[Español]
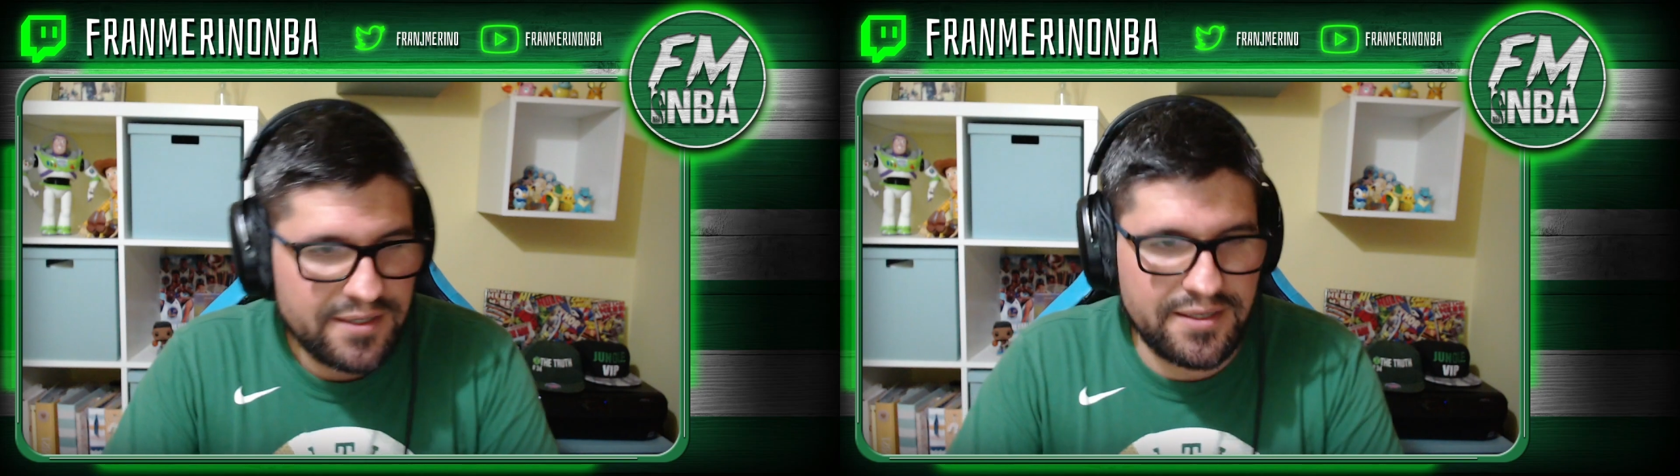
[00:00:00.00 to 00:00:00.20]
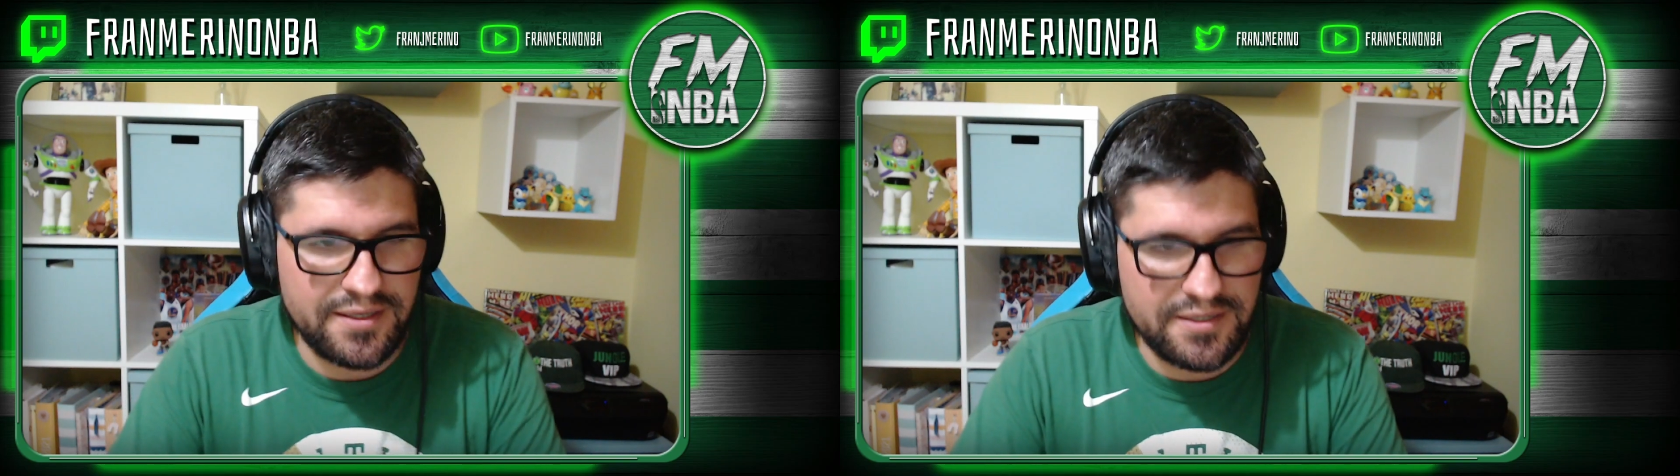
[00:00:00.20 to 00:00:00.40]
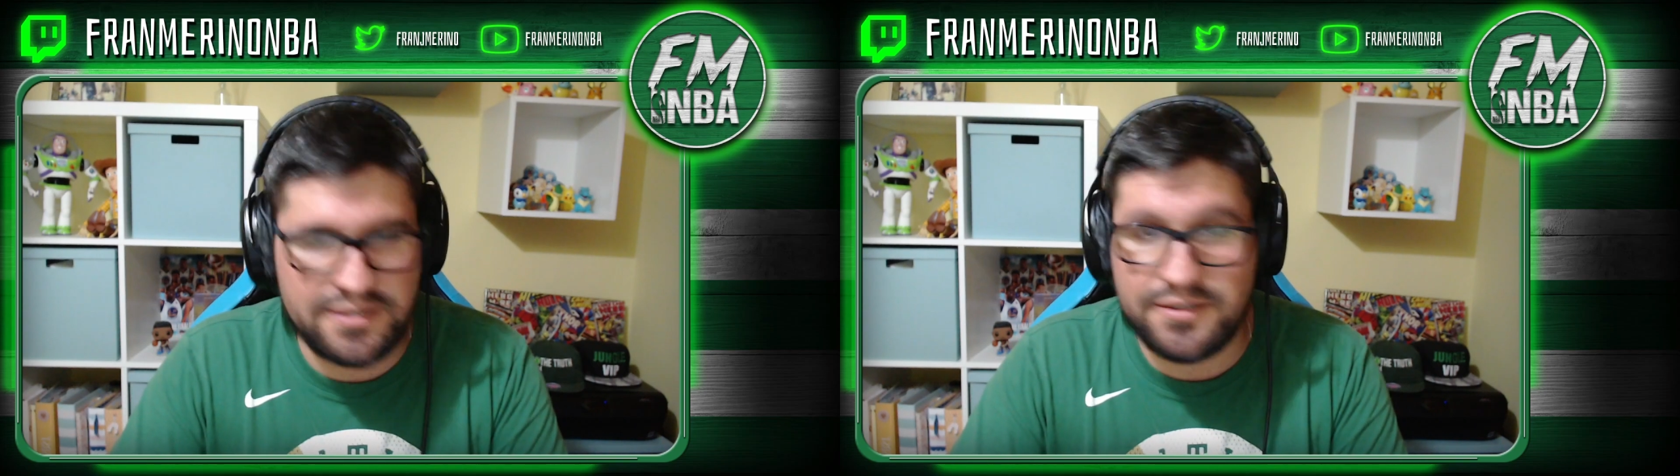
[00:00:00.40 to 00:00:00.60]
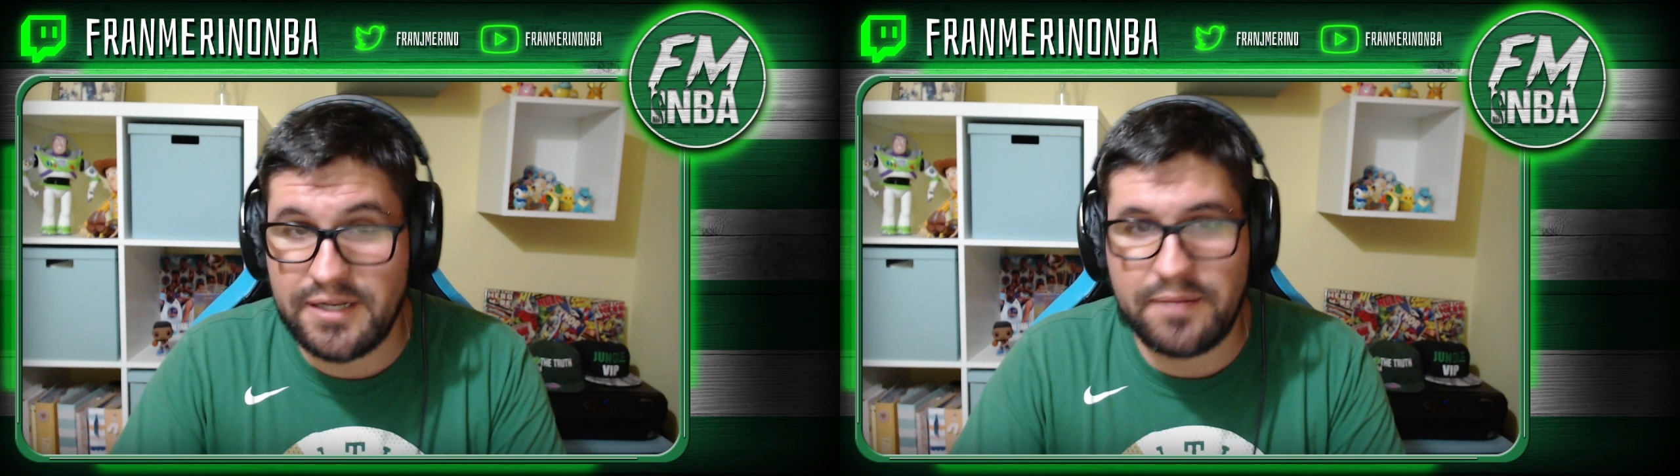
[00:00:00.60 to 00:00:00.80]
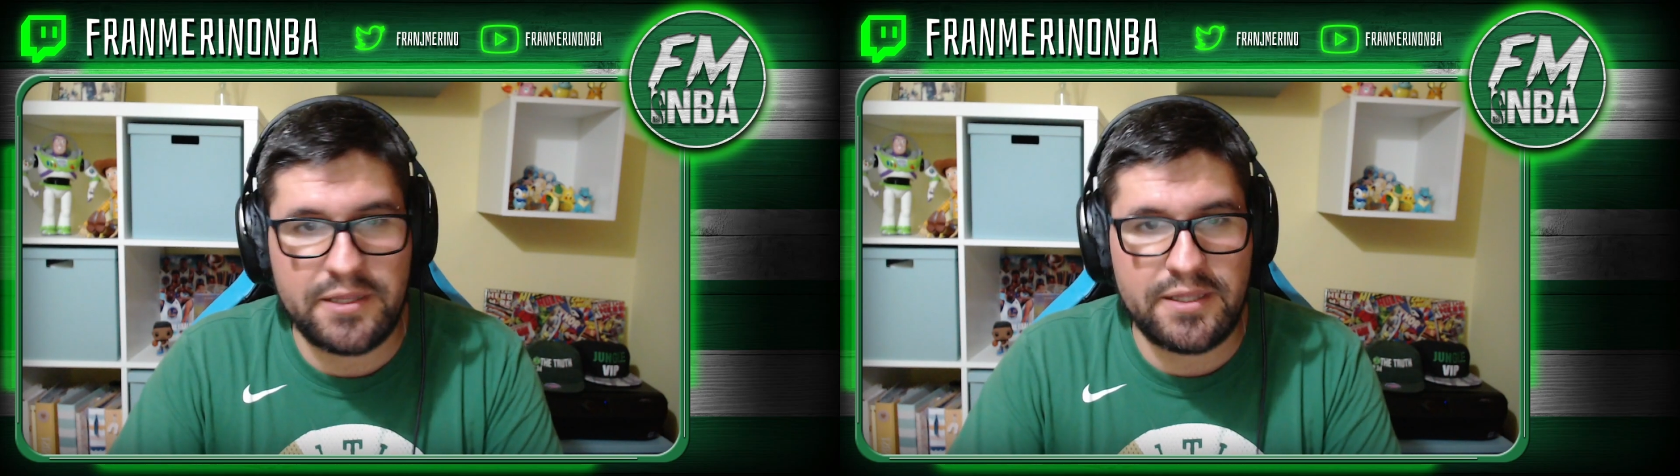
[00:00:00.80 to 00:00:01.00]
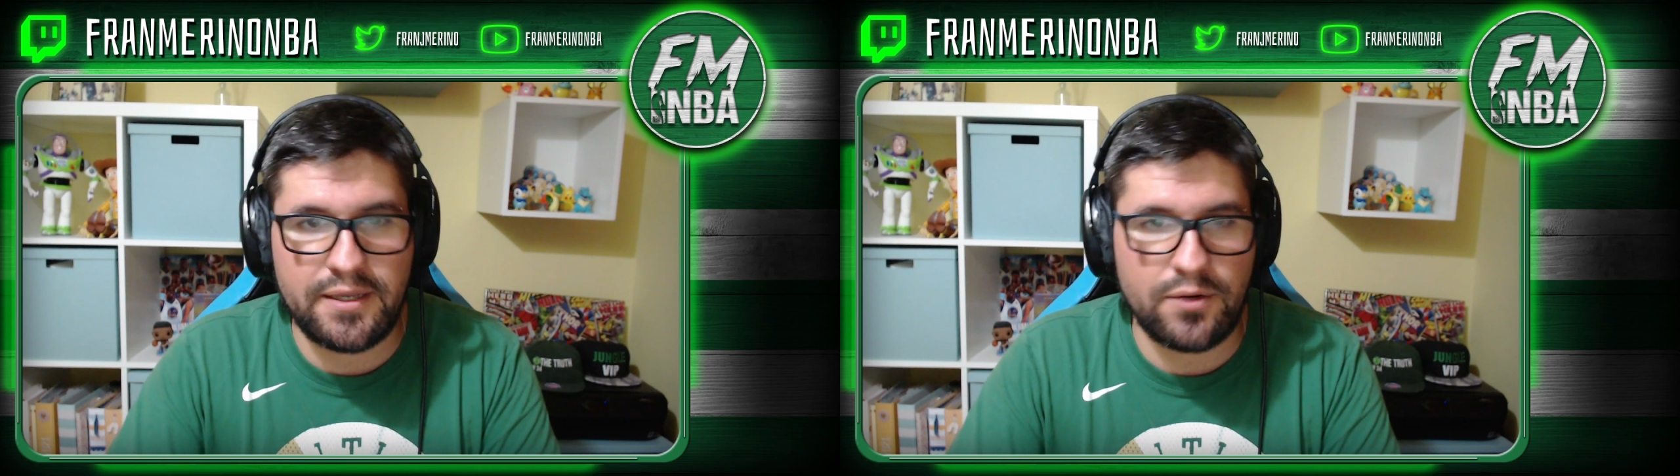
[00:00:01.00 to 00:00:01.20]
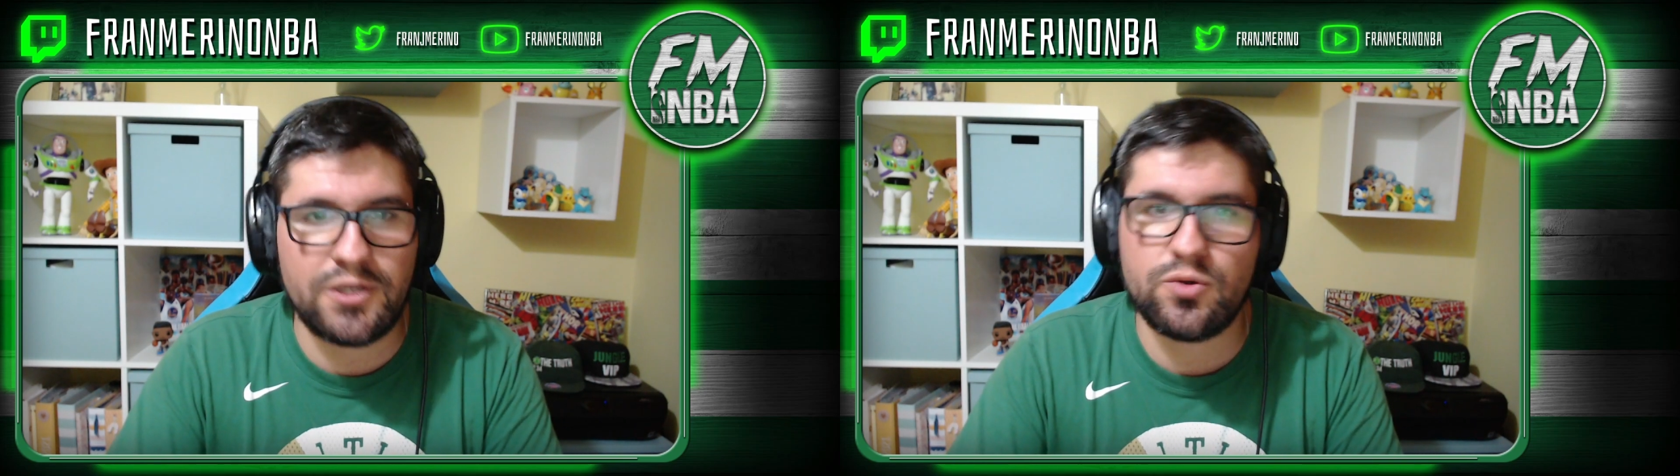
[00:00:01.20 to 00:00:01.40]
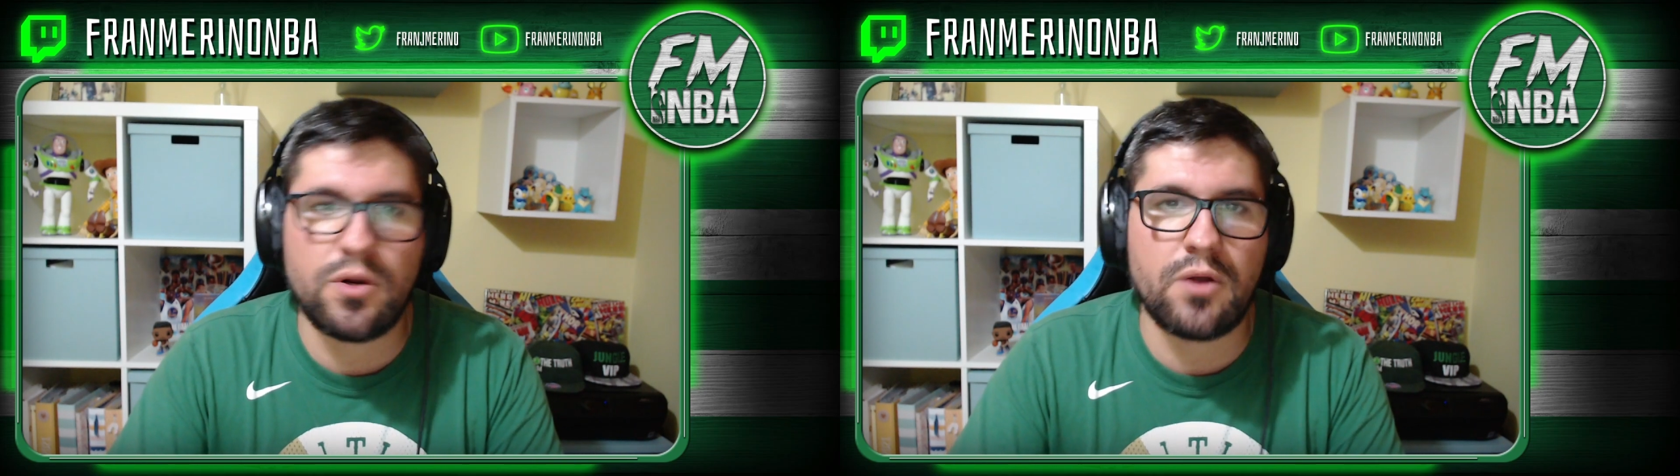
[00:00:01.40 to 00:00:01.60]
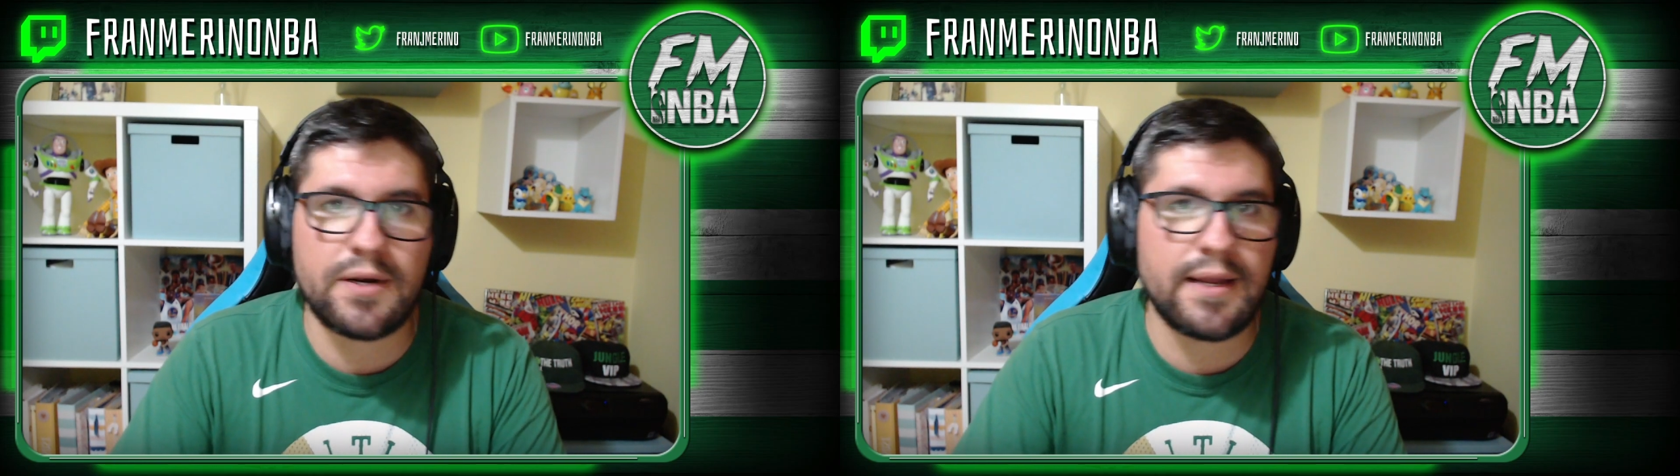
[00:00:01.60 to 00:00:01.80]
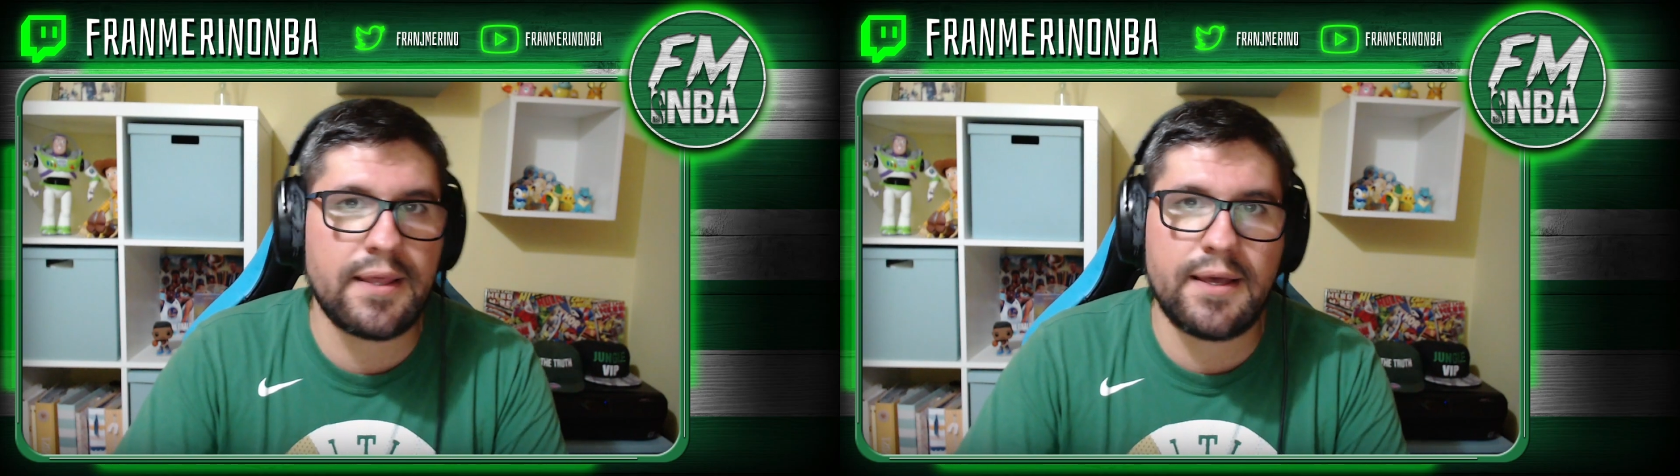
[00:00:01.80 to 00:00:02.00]
Y sinceramente creo que es una
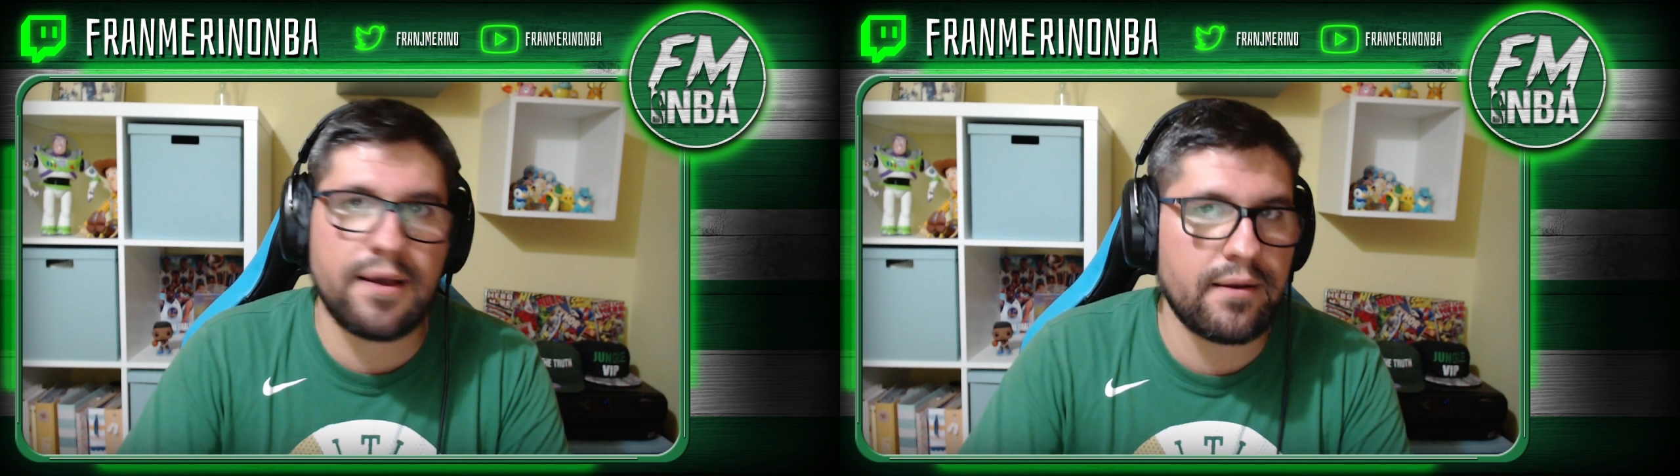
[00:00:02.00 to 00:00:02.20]
jornada